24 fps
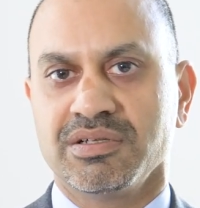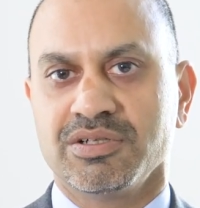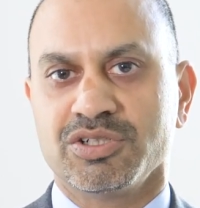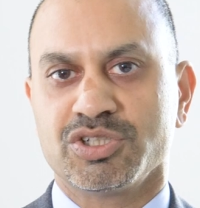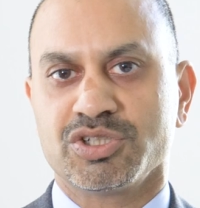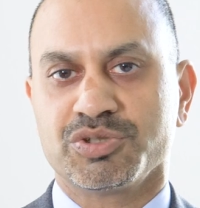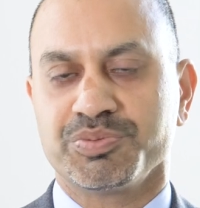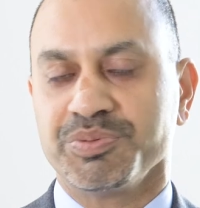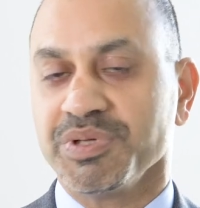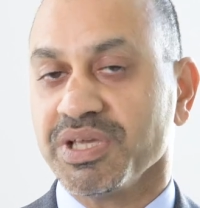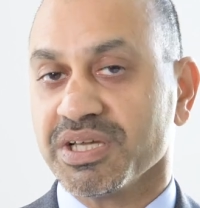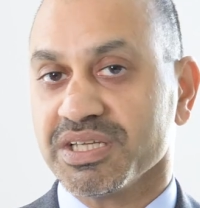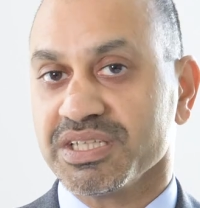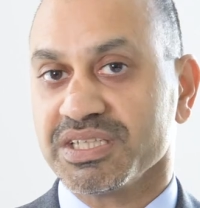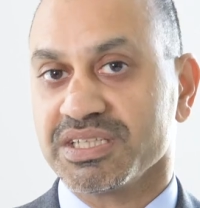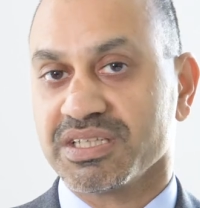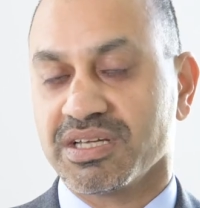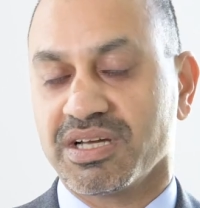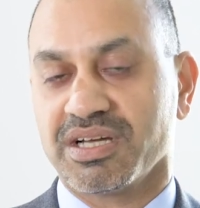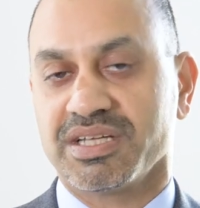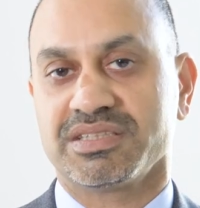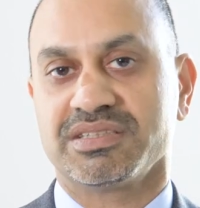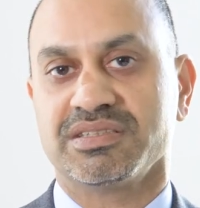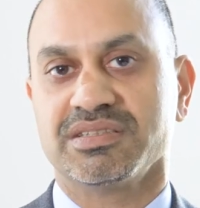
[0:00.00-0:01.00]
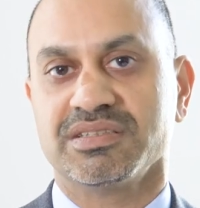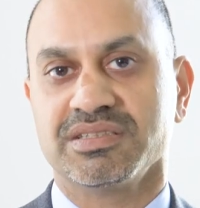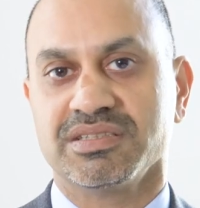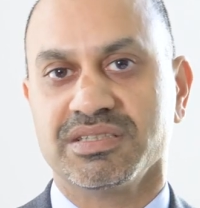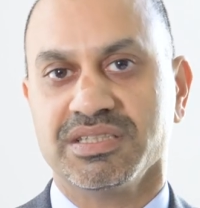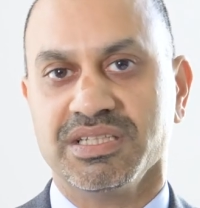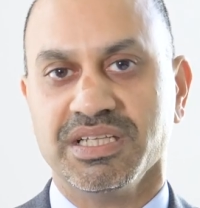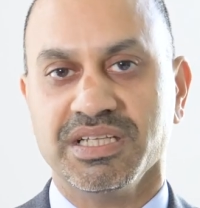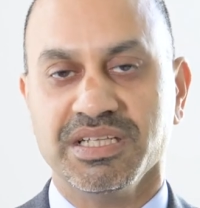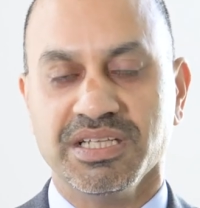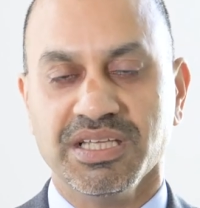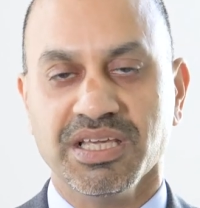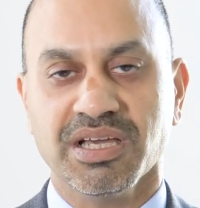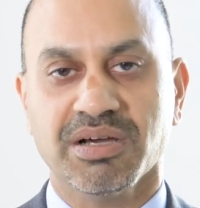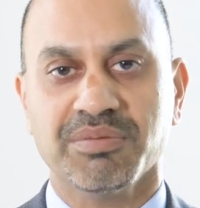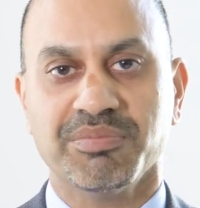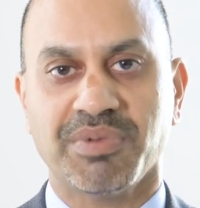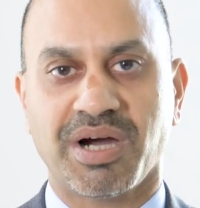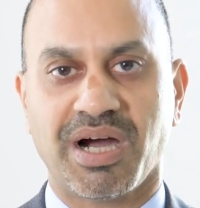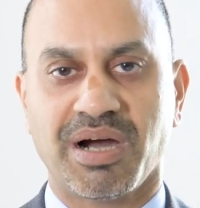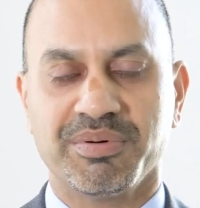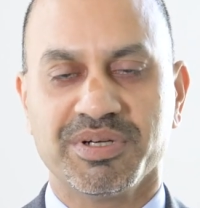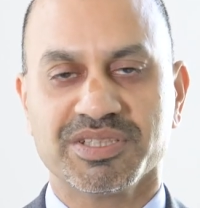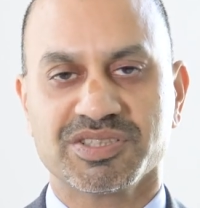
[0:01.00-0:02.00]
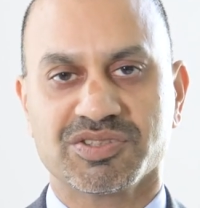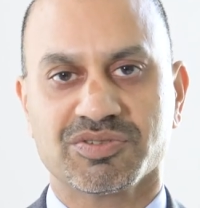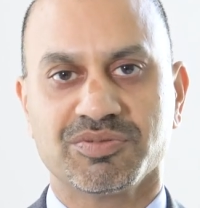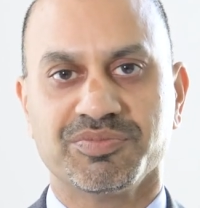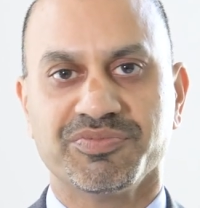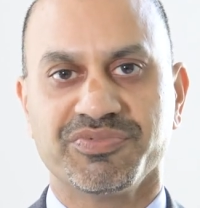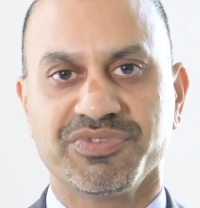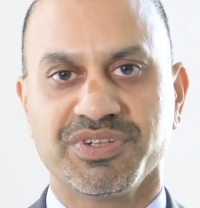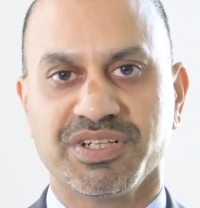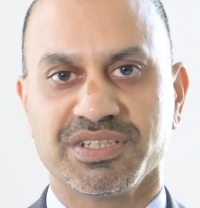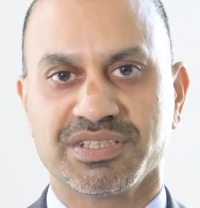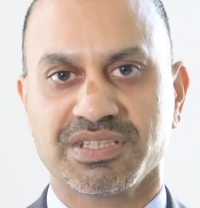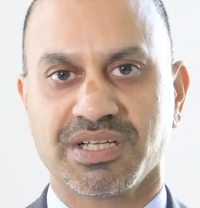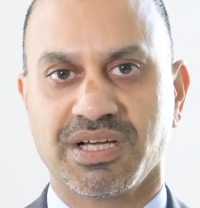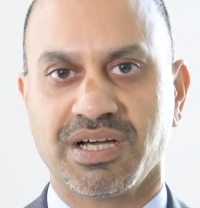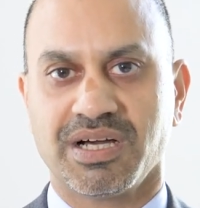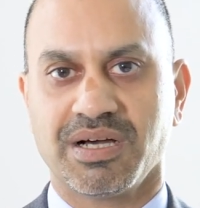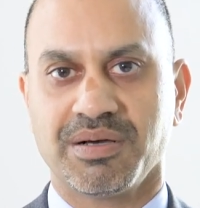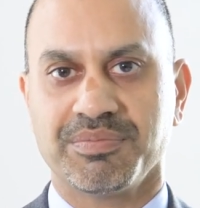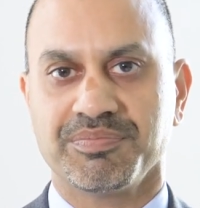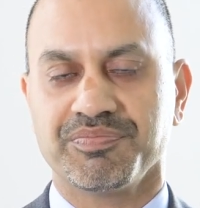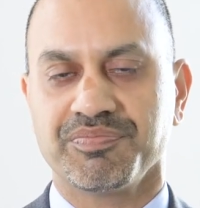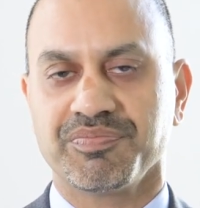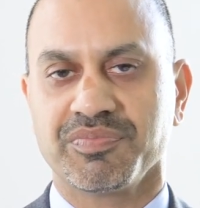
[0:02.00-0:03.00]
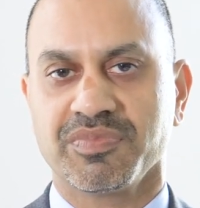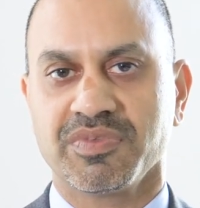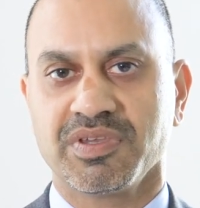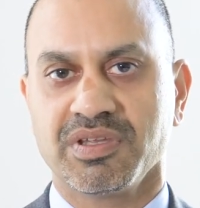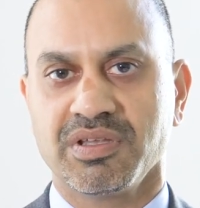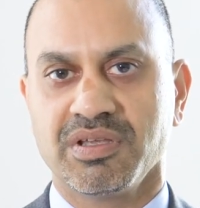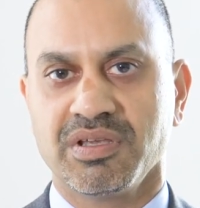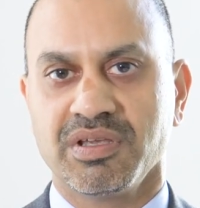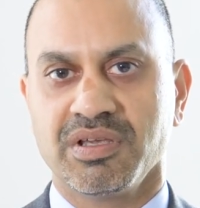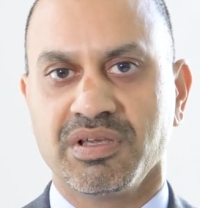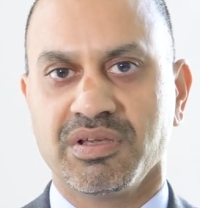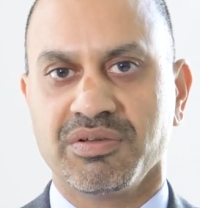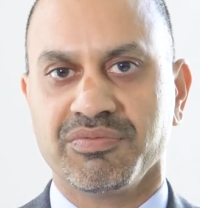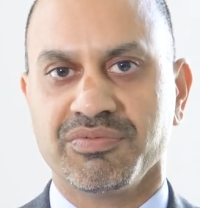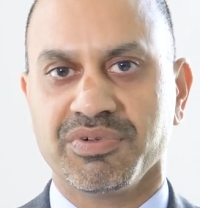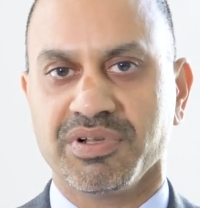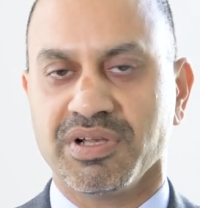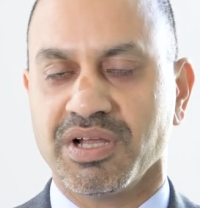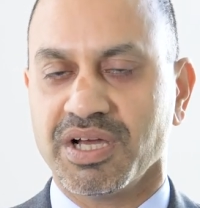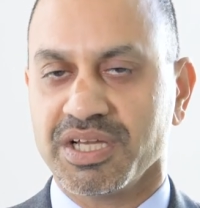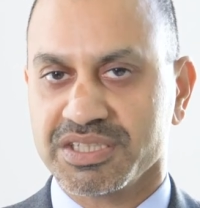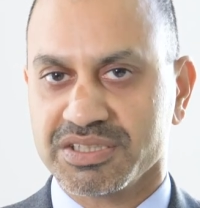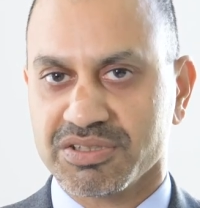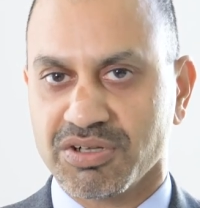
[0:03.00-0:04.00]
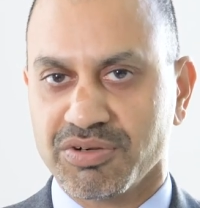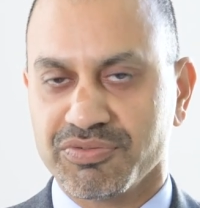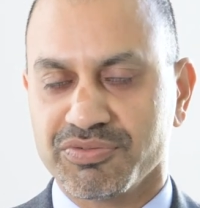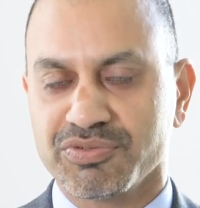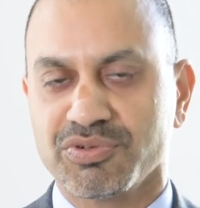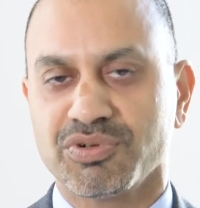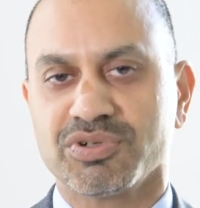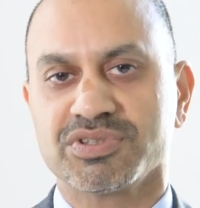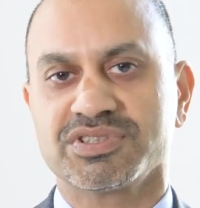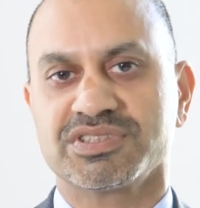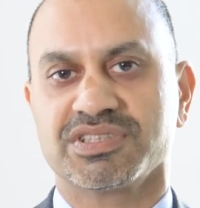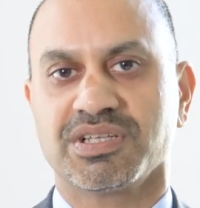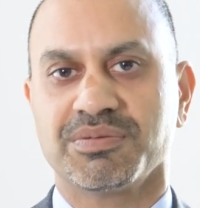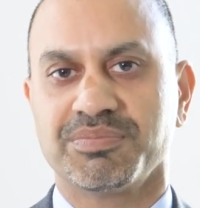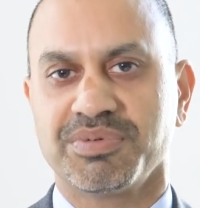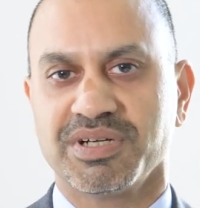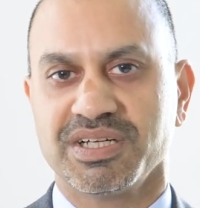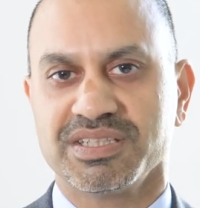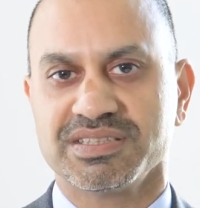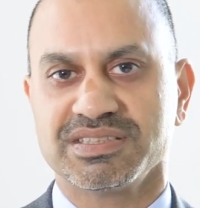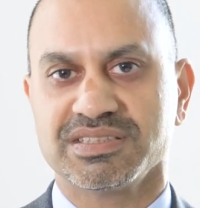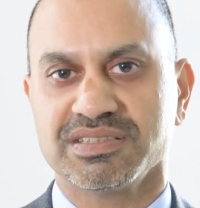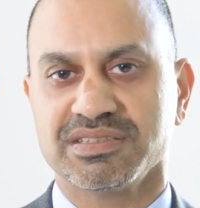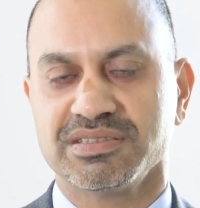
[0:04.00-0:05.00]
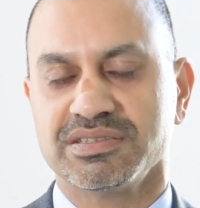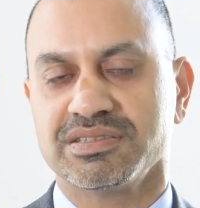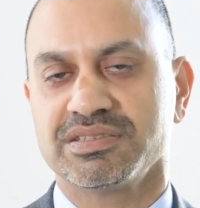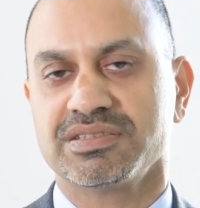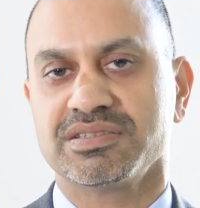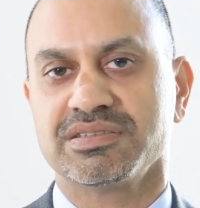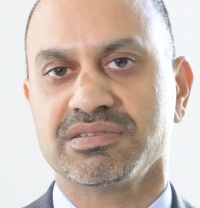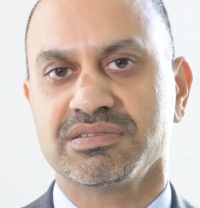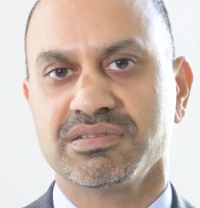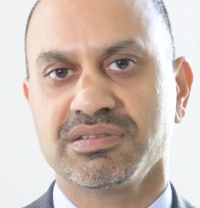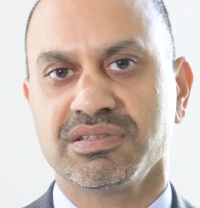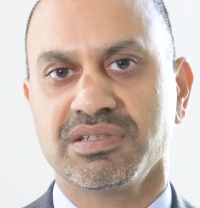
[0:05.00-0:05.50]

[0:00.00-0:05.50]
Schwierigkeiten in ihrem Arbeitsumfeld haben, vielleicht auf Kurzarbeit sind,